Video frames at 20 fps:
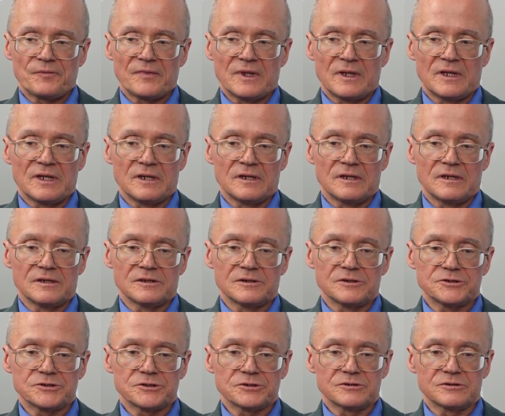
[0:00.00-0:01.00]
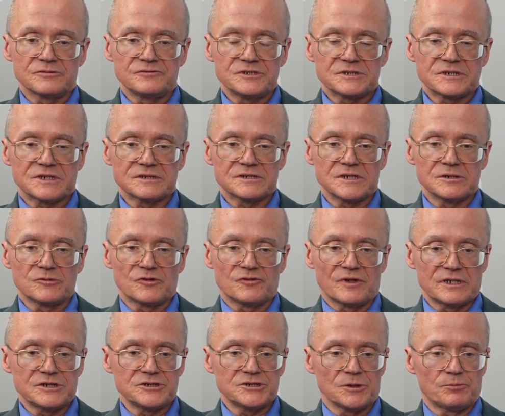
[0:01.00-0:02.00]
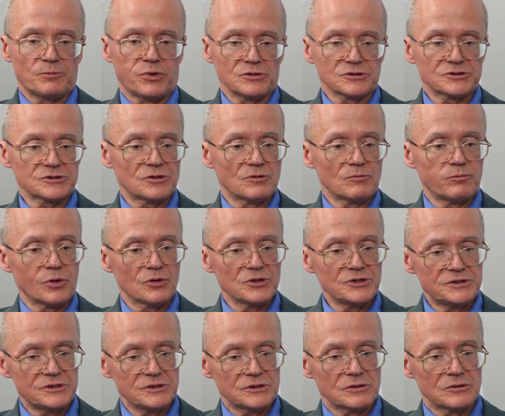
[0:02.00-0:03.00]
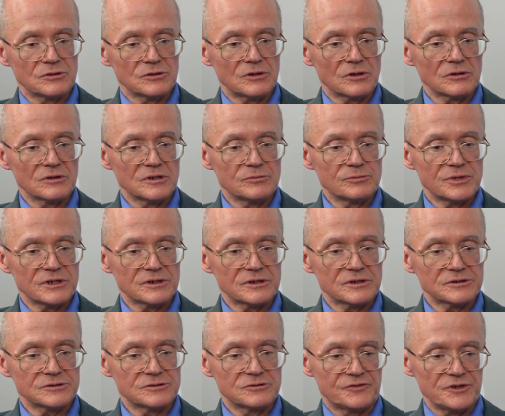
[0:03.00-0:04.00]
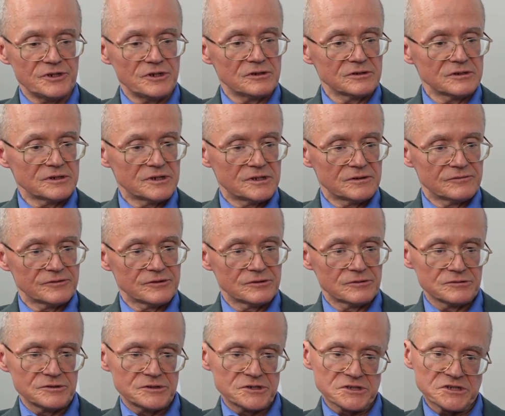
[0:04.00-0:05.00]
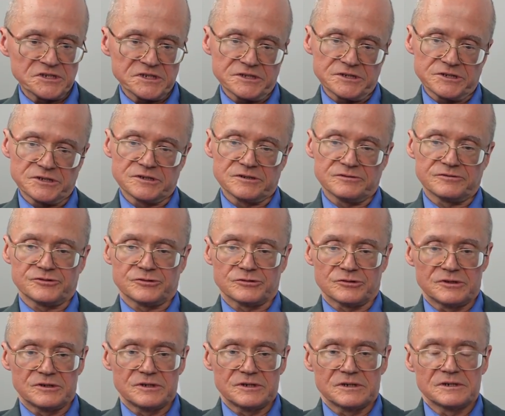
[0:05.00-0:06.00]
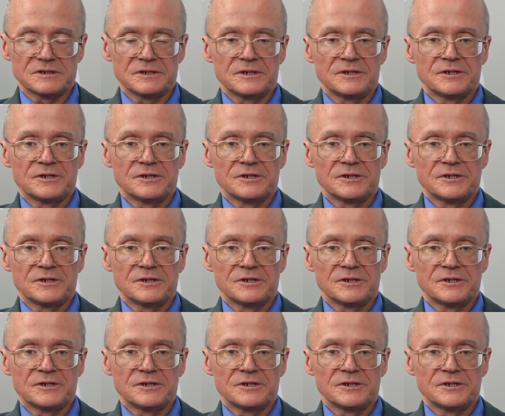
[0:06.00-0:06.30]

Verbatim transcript: Mm, y, środowiska zajmowali się polską polityką, Kronenberg jest tu wyjątkiem w gruncie rzeczy, wśród tych,